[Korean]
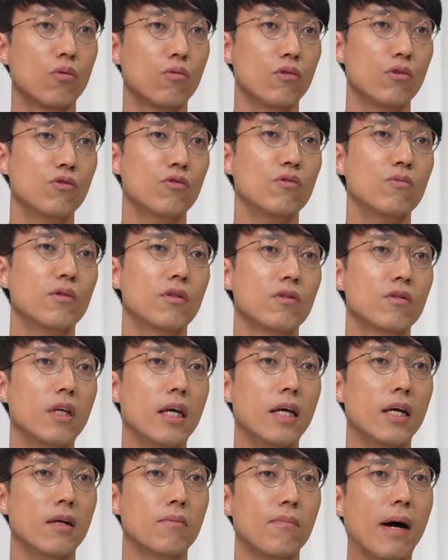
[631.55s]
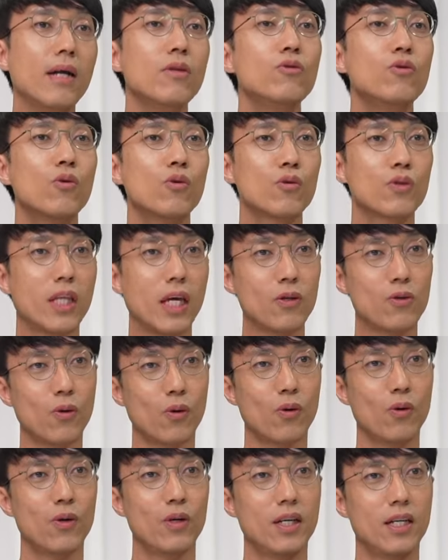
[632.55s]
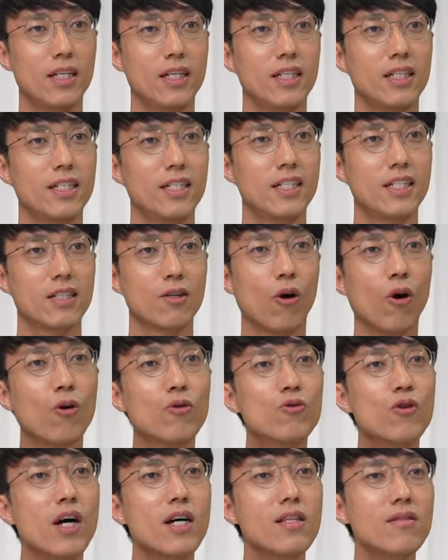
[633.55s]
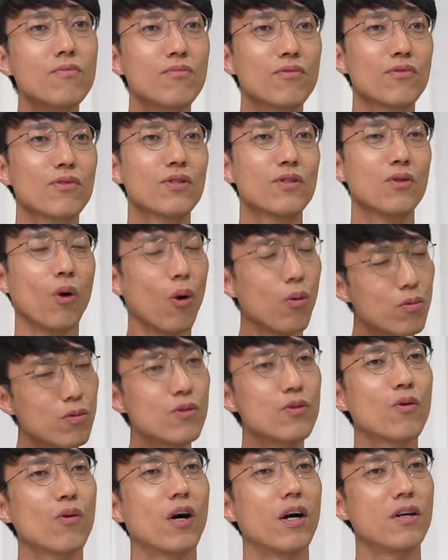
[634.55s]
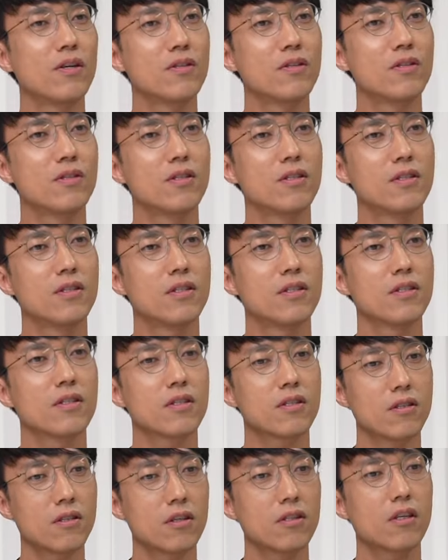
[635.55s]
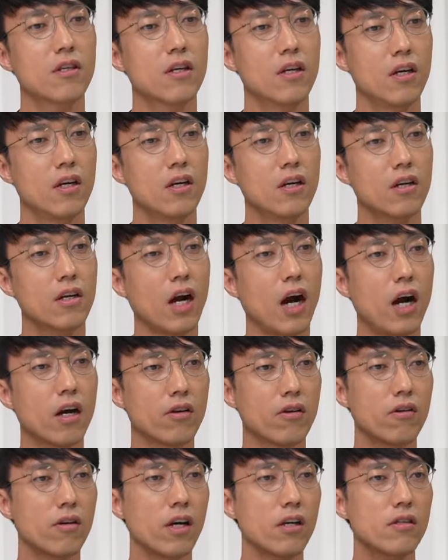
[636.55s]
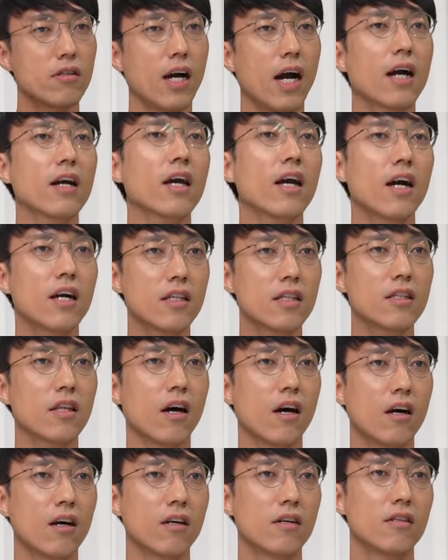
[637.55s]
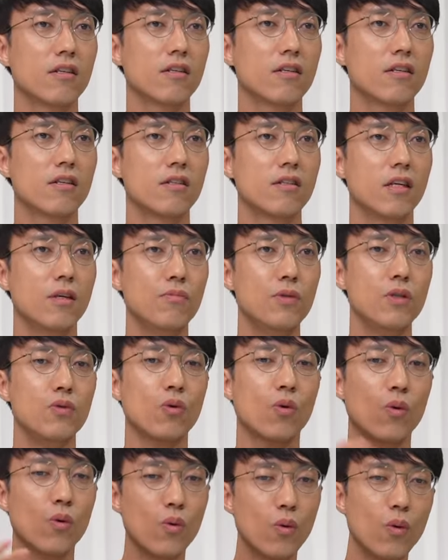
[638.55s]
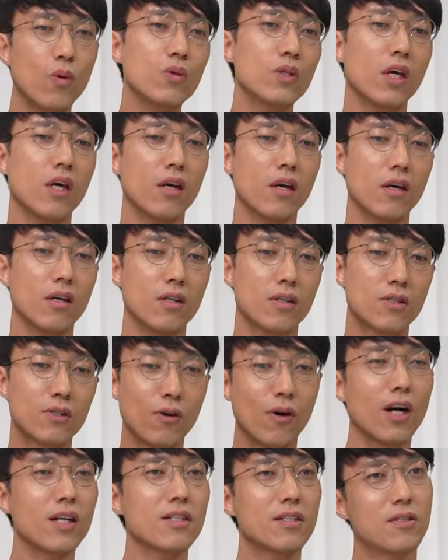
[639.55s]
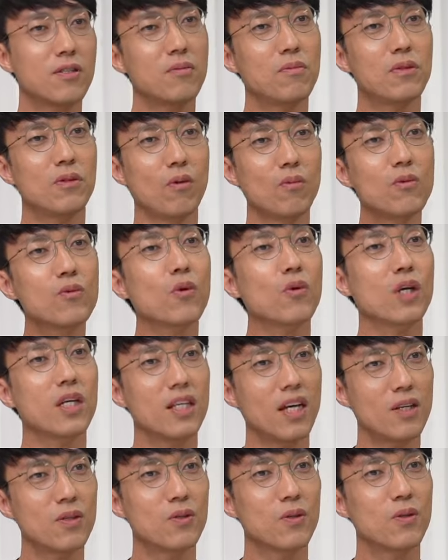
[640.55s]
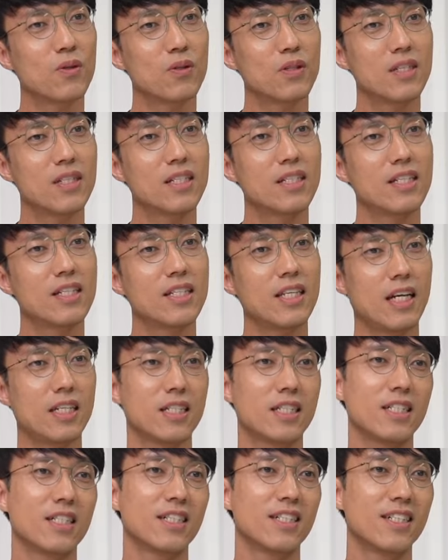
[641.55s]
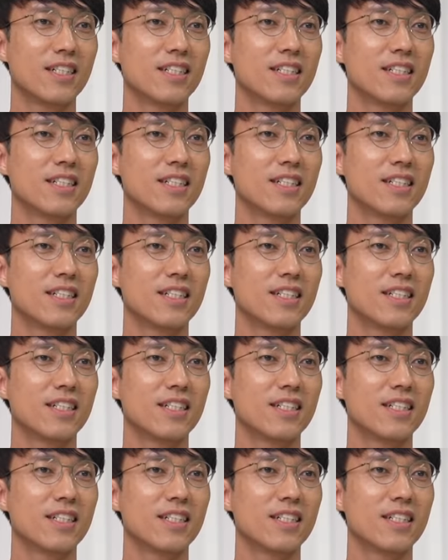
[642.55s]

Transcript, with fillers: 있으면 음. 만족은 되죠. 네. 거주하는 분들은 너무 좋아요. 음. 근데 이제 가격에는 한계가 있다. 입지 좋은 곳에 그것까지 있으면 너무 좋긴 하죠. 음. 사실.